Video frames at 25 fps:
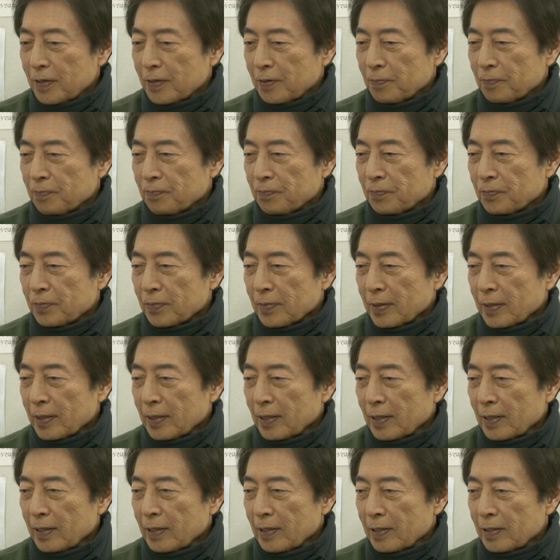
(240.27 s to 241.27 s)
は、
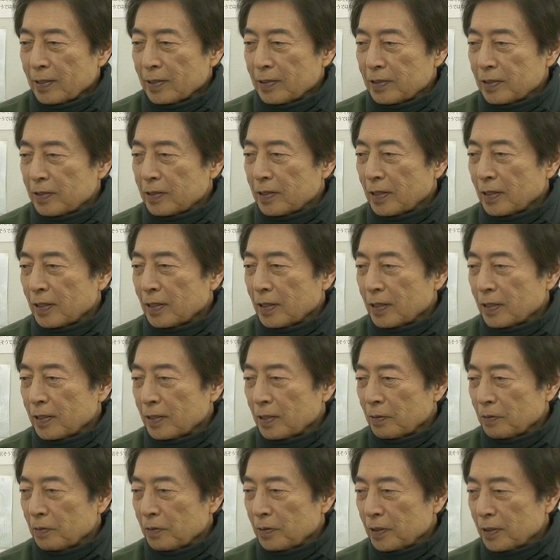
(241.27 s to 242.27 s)
え自然
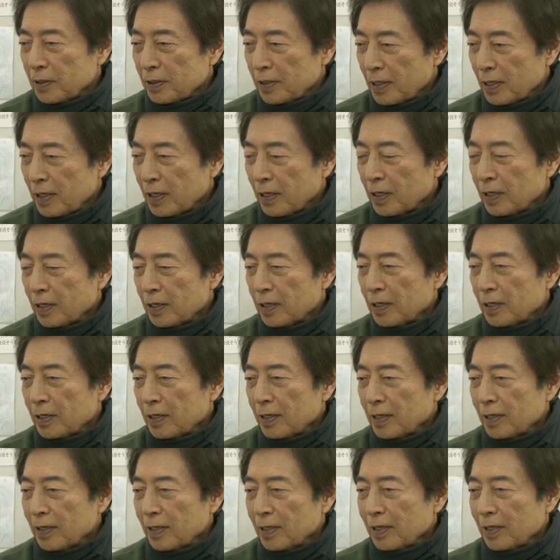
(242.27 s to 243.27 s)
エネルギーで、
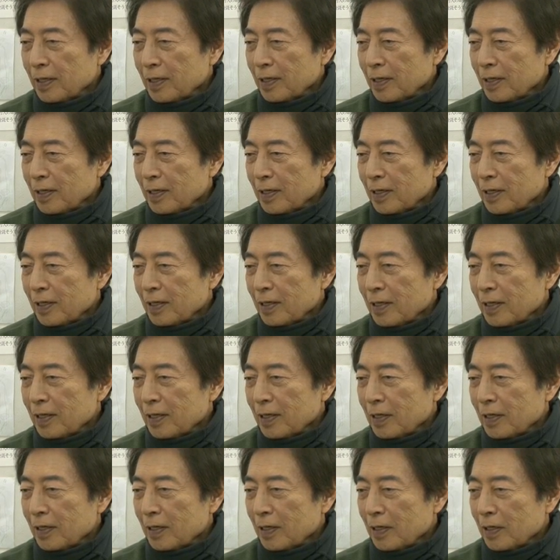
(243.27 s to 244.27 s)

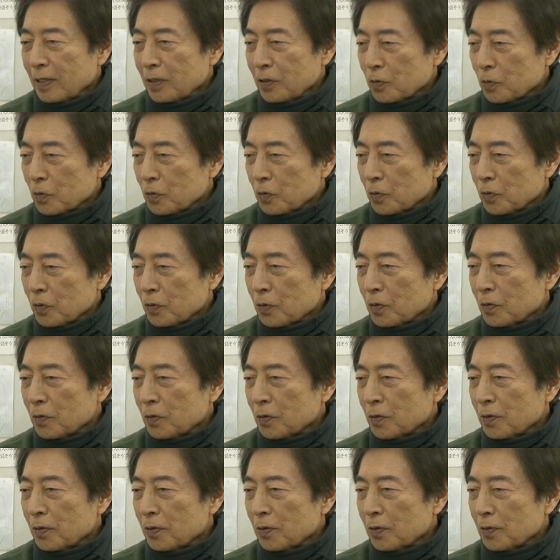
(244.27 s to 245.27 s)
え日本の、
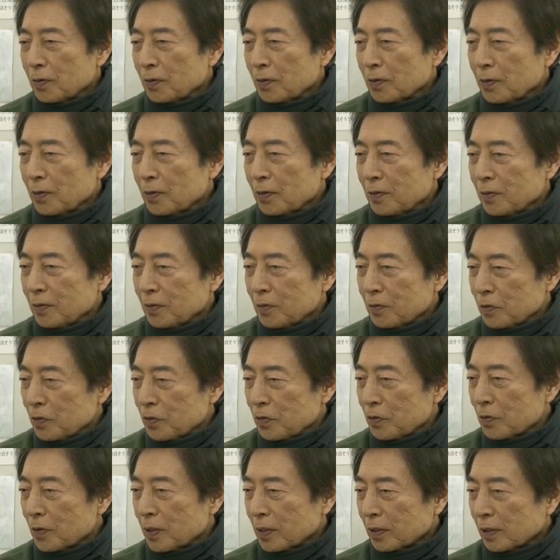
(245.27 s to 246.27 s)

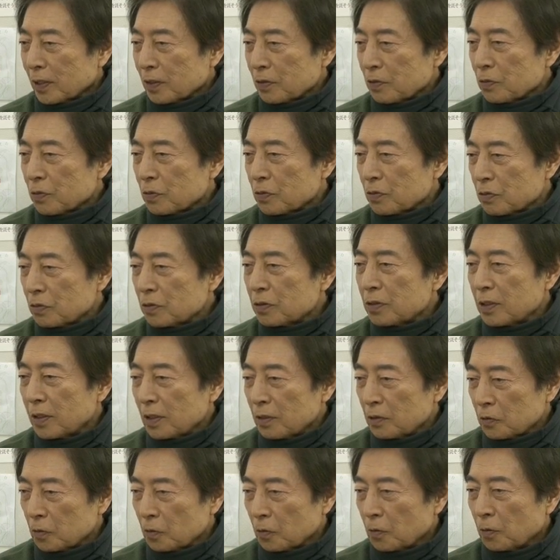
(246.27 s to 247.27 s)
国の形を作っ
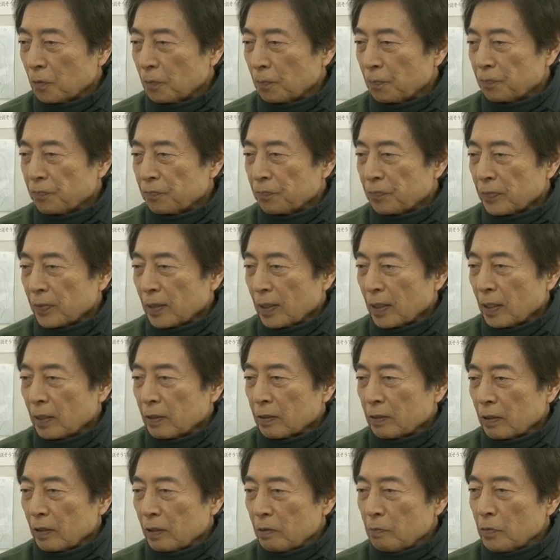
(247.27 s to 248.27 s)
ていくと
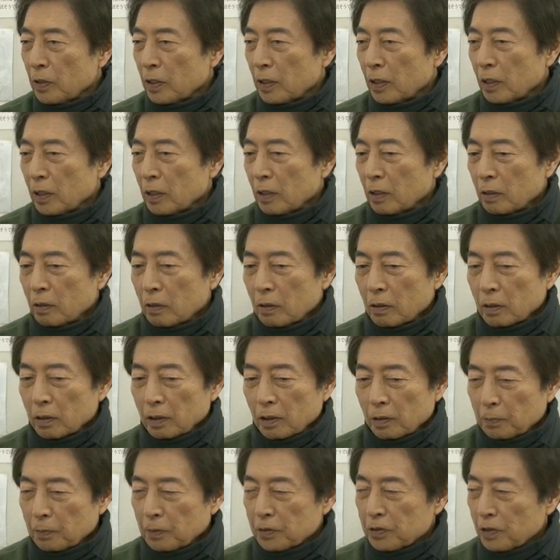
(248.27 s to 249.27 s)
で今
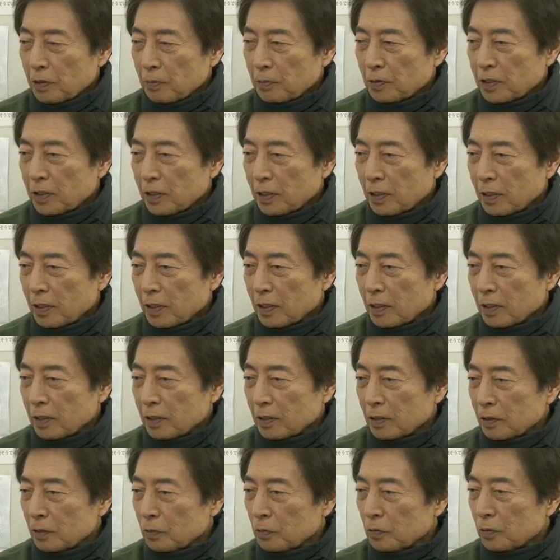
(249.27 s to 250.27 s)
原発やめたら
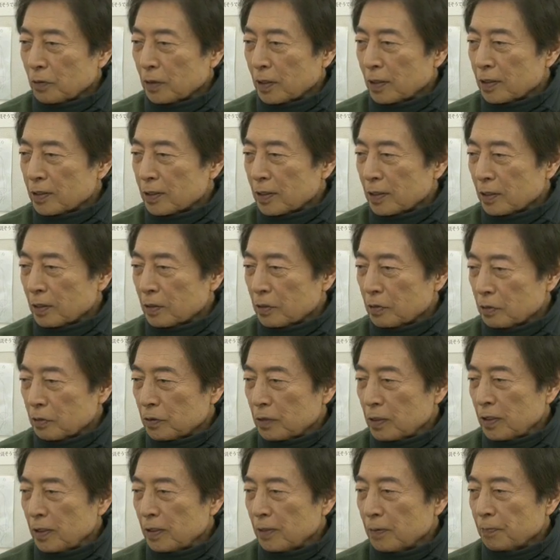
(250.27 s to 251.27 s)
日本の経済が急
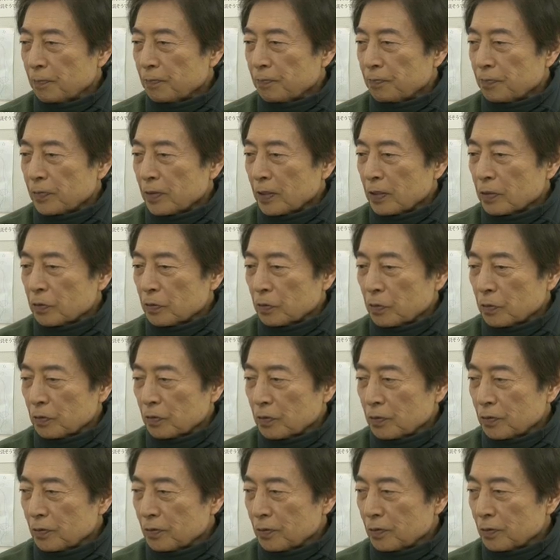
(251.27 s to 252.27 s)
にそ
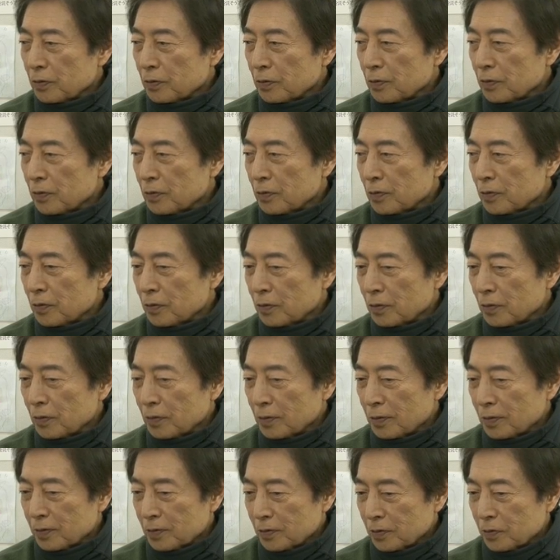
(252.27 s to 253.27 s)
の
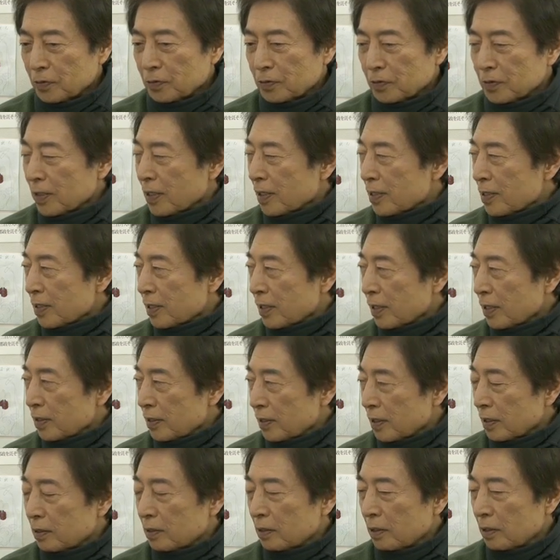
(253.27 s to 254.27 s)
ずっと下り坂
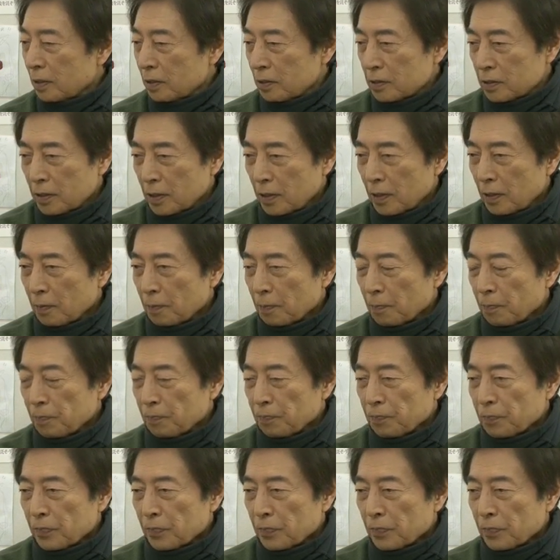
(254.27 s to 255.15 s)
になってですね、